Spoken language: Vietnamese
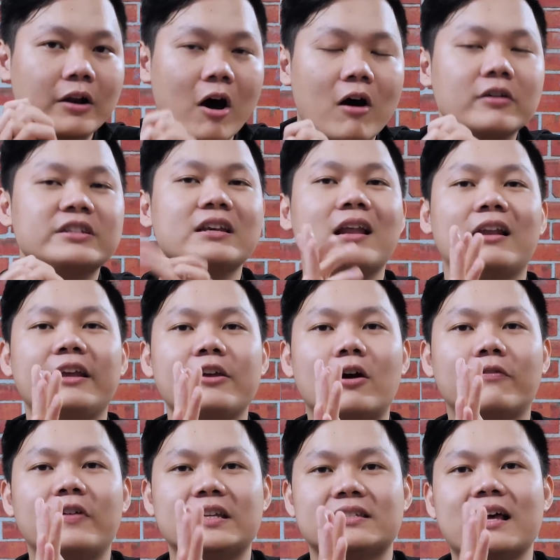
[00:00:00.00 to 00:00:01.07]
đó chính là lý
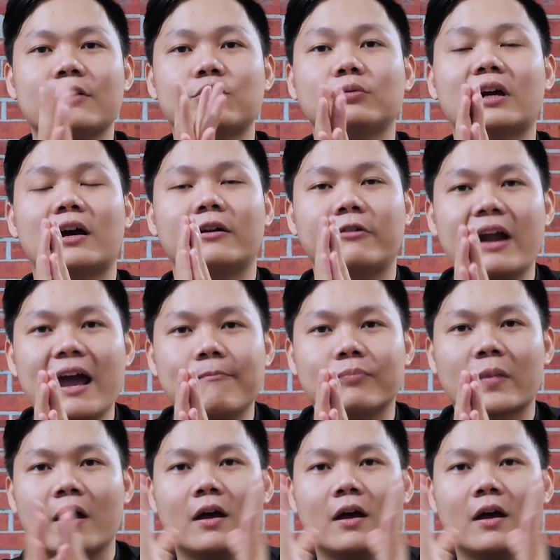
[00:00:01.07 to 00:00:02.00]
do vì sao chúng ta cần RAM